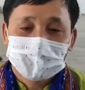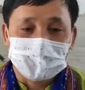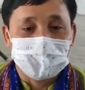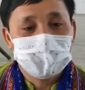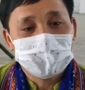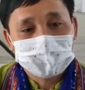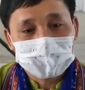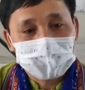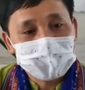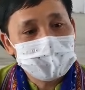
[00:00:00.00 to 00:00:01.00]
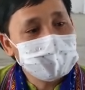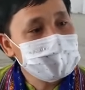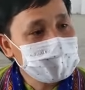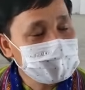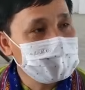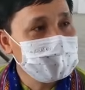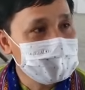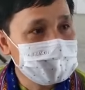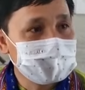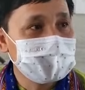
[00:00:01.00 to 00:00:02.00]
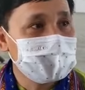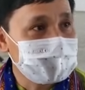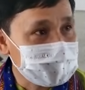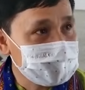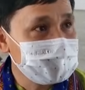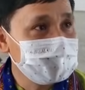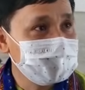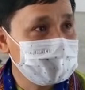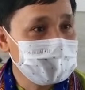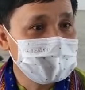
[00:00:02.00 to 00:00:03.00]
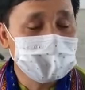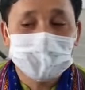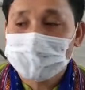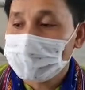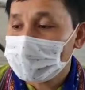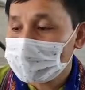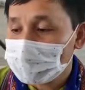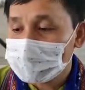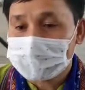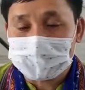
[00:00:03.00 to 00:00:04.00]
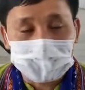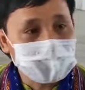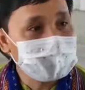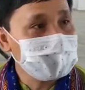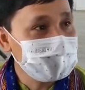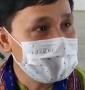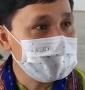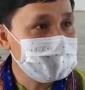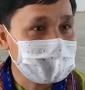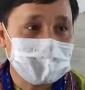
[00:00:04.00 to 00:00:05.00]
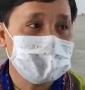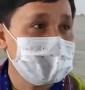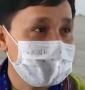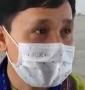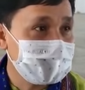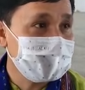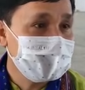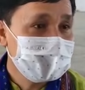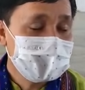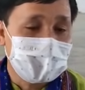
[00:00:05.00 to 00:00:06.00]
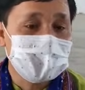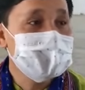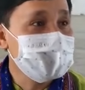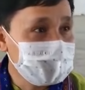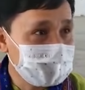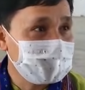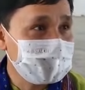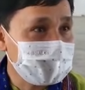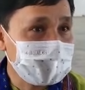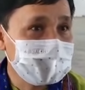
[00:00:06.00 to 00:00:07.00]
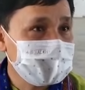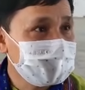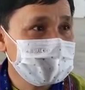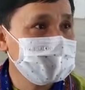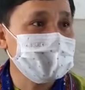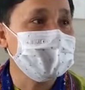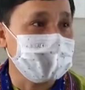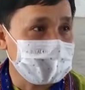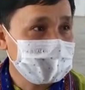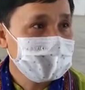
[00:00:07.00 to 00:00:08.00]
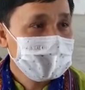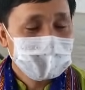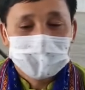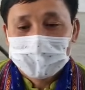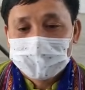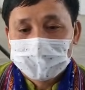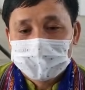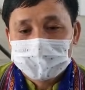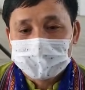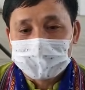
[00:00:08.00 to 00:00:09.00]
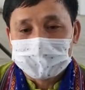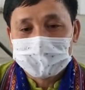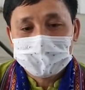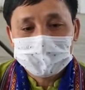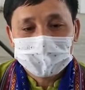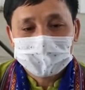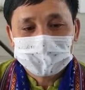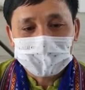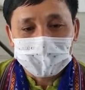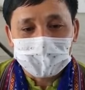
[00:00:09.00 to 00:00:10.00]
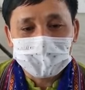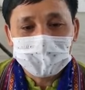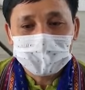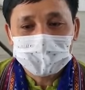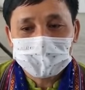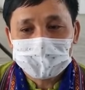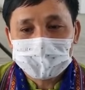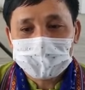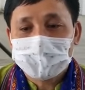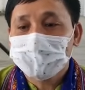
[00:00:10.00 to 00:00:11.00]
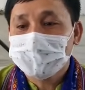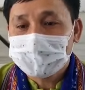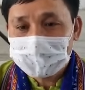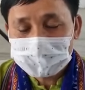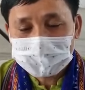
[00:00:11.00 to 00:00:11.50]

তারপরে তারা বিভিন্ন জায়গায় গিয়ে বলছে তালা মারছে বিডিও এবং পঞ্চায়েত সেক্রেটারিকে বলছে যেতে পারবে না অফিস খুলতে পারবে না এটা ঠিক না তো কাজে আমি ওনার প্রতি